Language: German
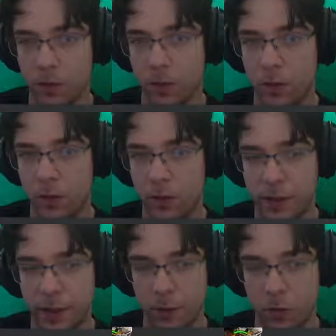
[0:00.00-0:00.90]

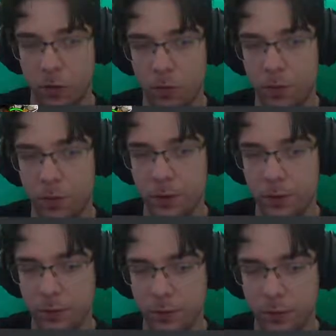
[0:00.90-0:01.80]
Okay,
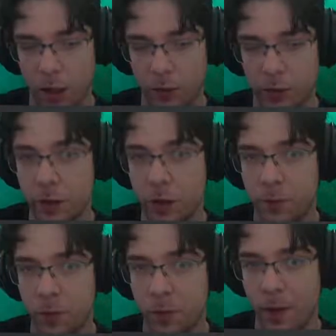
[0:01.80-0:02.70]
oben. Ach, hier kommt
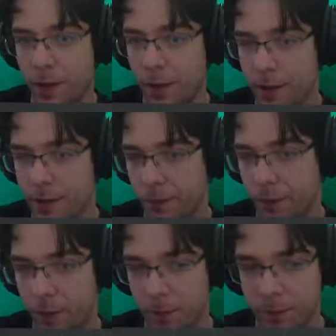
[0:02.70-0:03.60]
ja überall jetzt auf
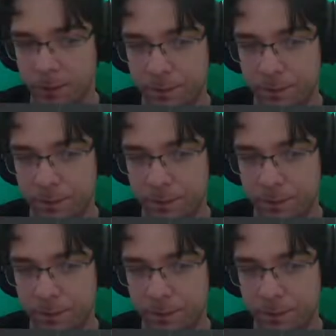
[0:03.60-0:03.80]
einmal.